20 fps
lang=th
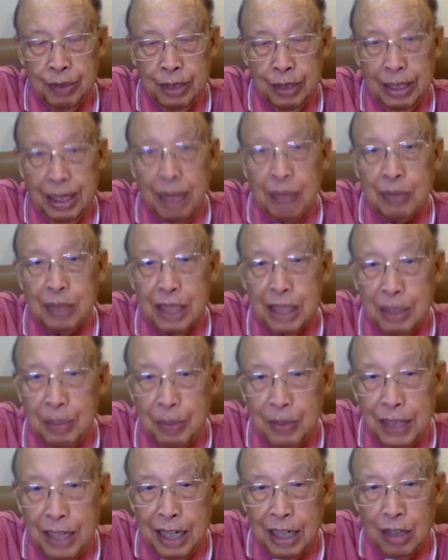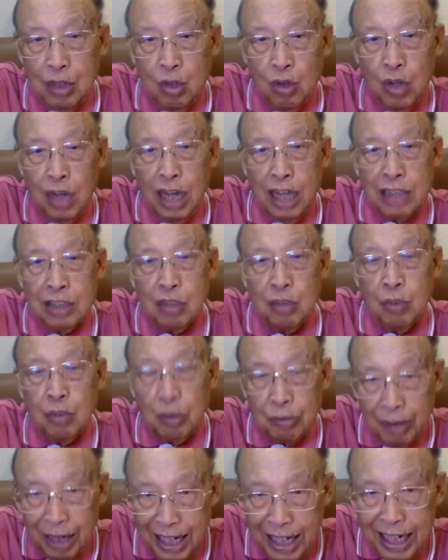น้ำสื่อพยาธิโรคาสมุด
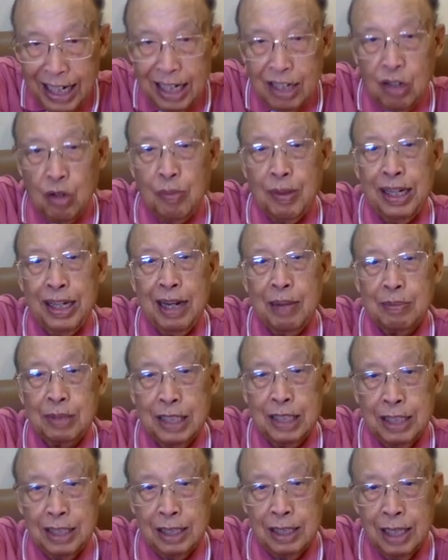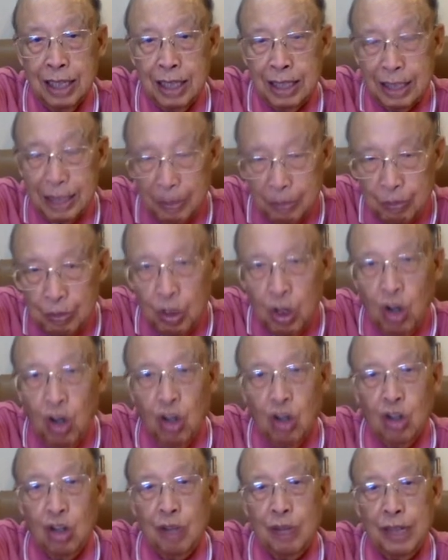มะเร็งก็เป็นน้ำสื่อเจ็บท้อง
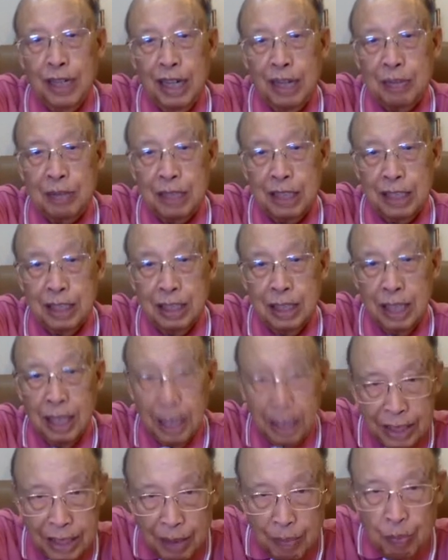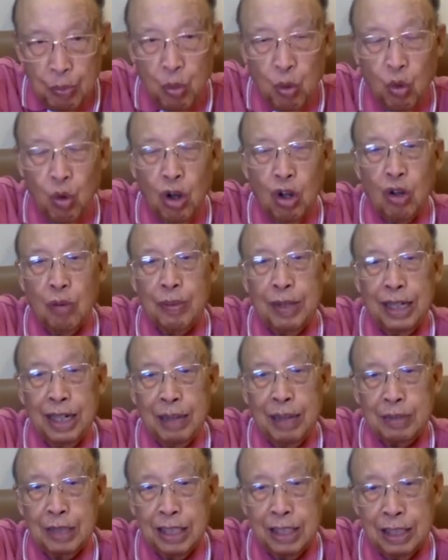ก็เป็นน้ำสื่อเจ็บหัวก็เป็น
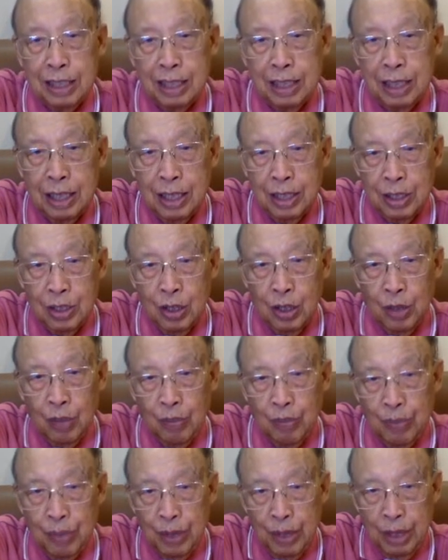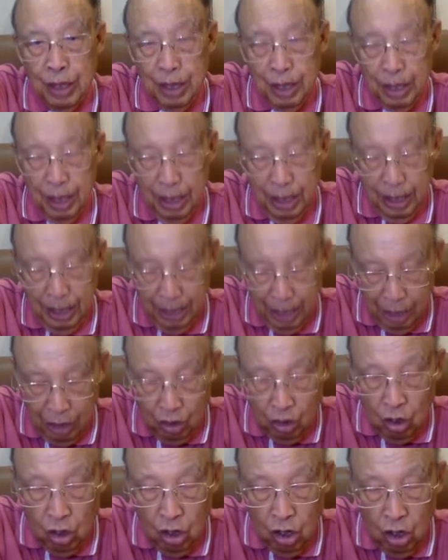น้ำสื่อเนาะแล้ว
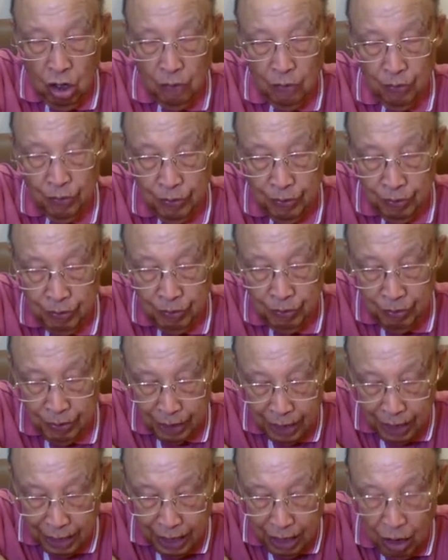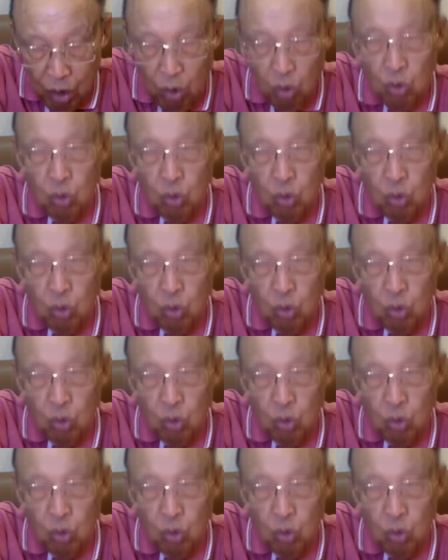ก็คันเฮา